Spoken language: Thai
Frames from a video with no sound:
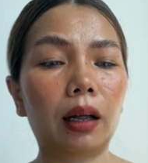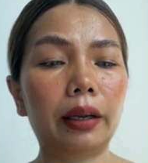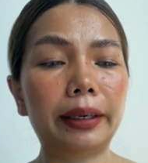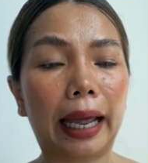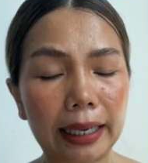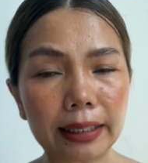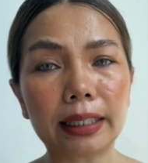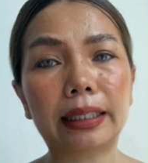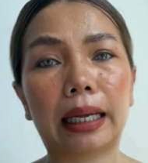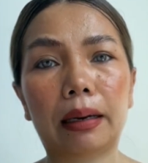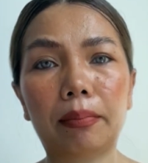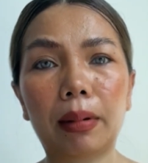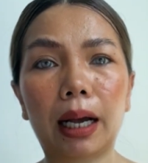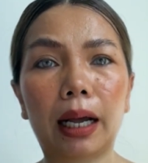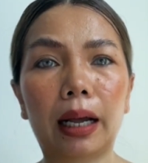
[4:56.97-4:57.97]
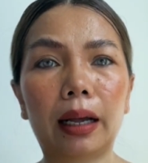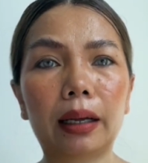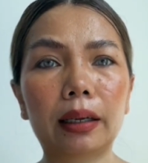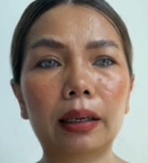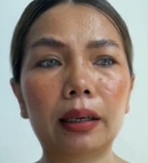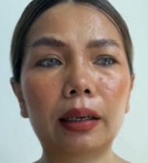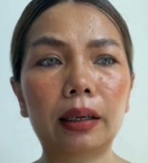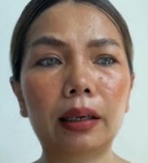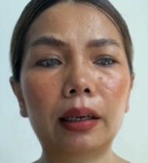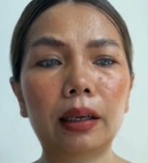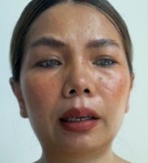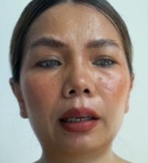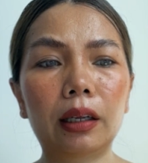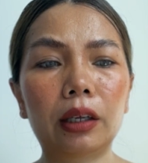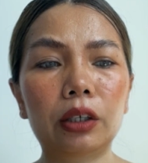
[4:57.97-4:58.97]
ได้สิ่งนั้นมา
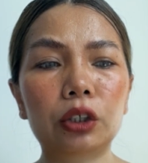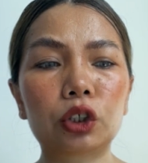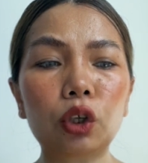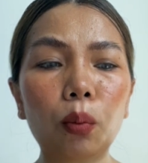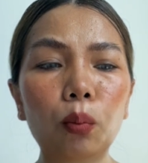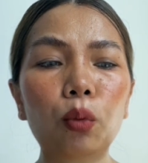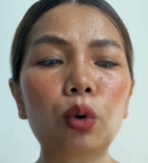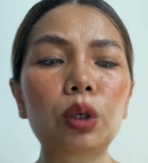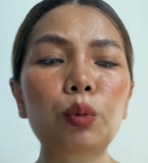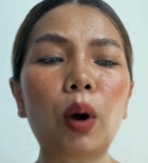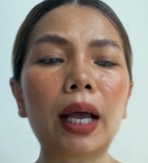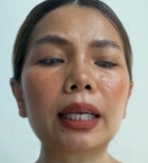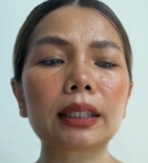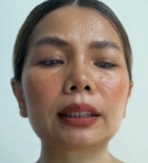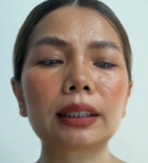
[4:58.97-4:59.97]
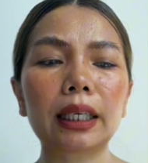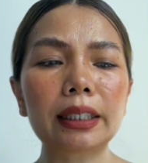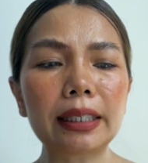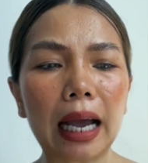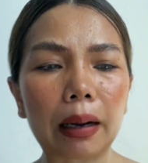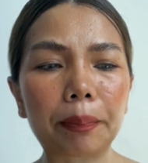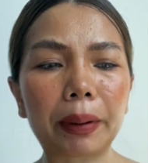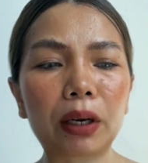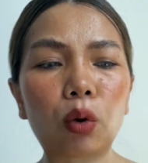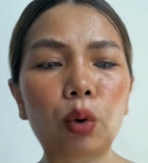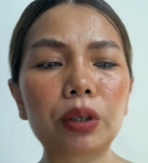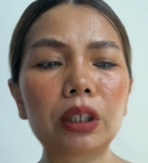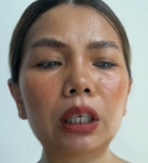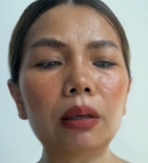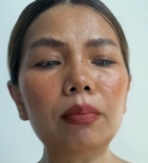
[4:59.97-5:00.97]
สมมุติว่าฉันอยากเป็นคน
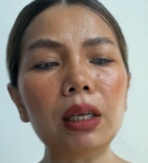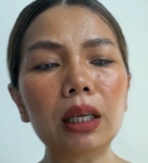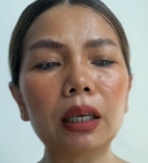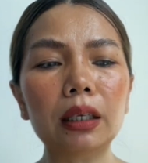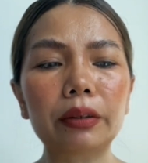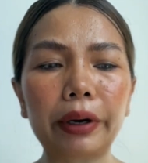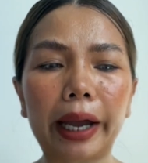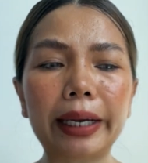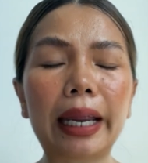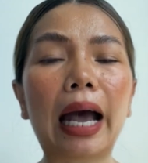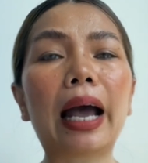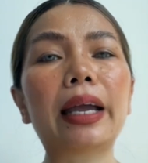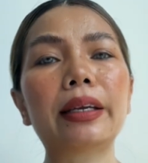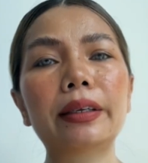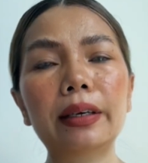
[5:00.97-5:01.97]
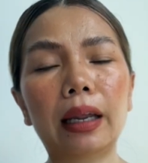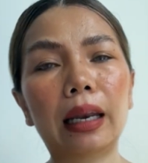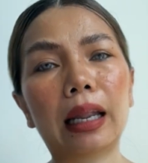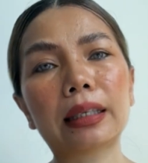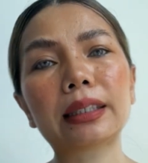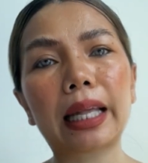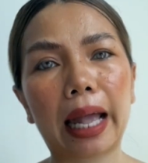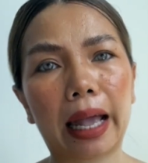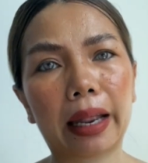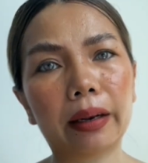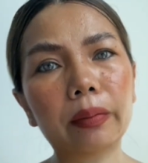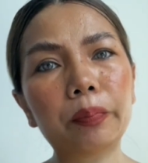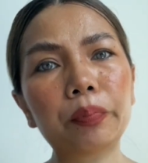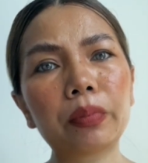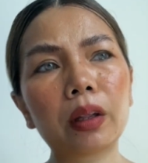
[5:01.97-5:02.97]
ที่มีรายได้เดือนละแสน
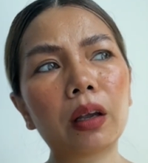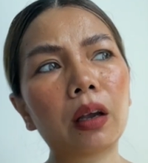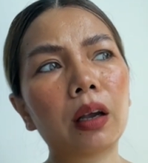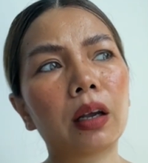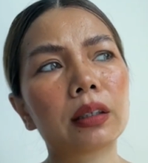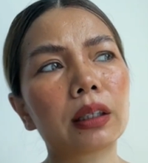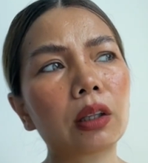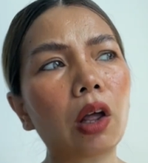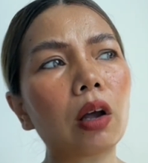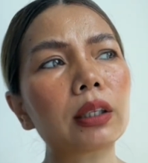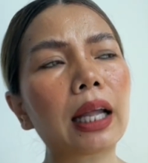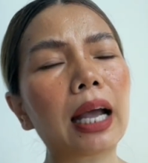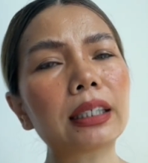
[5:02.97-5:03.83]
ต่อถ้า